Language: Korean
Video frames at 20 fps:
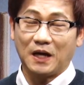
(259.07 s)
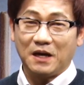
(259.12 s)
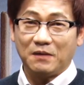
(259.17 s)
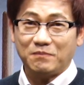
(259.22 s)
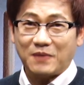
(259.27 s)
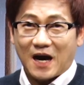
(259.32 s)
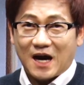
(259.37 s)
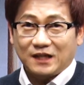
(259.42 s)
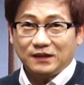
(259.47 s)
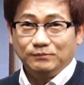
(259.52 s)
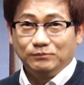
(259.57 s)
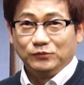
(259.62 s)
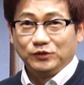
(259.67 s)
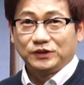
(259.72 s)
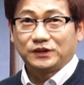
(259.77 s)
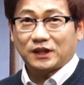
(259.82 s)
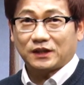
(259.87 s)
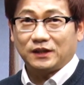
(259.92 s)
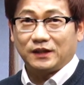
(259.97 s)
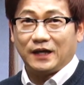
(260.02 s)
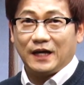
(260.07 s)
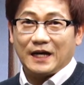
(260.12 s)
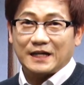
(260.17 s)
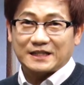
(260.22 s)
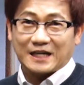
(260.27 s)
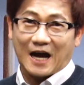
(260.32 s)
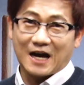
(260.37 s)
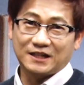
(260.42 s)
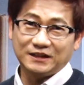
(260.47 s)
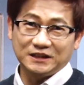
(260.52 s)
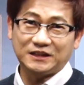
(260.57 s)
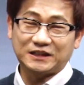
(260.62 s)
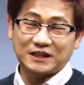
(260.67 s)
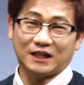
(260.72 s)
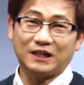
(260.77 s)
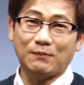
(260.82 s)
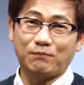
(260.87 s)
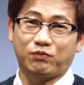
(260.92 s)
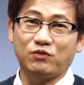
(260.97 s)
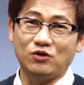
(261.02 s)
많은 문제를 작은
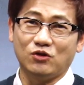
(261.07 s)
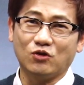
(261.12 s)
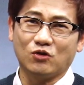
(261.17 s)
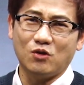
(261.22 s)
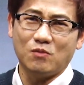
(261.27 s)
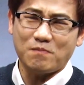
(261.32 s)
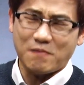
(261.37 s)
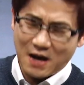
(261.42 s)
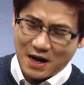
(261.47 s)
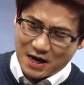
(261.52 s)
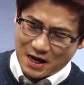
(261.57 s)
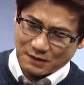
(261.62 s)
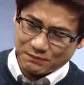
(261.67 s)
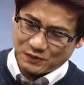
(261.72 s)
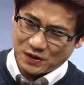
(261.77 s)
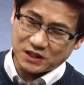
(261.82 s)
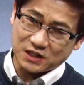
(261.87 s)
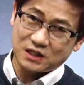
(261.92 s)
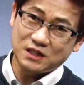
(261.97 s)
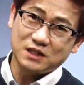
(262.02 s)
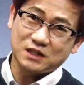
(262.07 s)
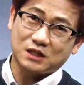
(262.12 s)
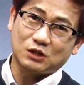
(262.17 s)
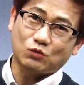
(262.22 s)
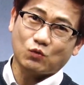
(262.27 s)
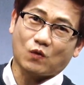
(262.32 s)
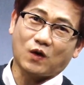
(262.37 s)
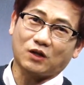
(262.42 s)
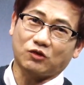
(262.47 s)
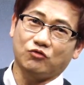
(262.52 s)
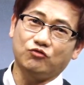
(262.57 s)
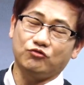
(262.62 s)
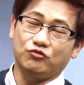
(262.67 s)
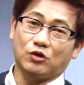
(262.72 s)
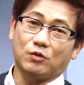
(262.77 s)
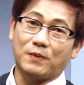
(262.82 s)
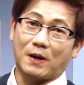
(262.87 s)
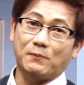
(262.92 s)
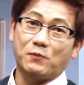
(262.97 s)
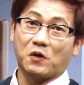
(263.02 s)
시간에 풀려고 막 미친 듯이 똑같은
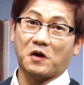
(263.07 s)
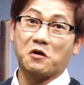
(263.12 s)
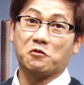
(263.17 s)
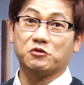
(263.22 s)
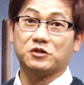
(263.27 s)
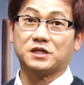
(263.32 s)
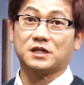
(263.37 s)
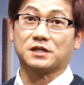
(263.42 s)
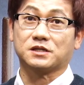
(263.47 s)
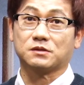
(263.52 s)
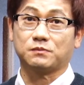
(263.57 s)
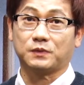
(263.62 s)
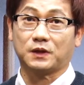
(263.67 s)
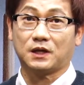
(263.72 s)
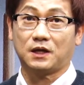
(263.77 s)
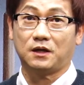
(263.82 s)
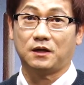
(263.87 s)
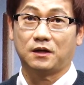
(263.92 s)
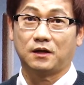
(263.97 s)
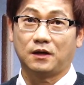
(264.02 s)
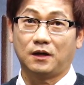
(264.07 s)
유형 반복하고 있지 않습니까?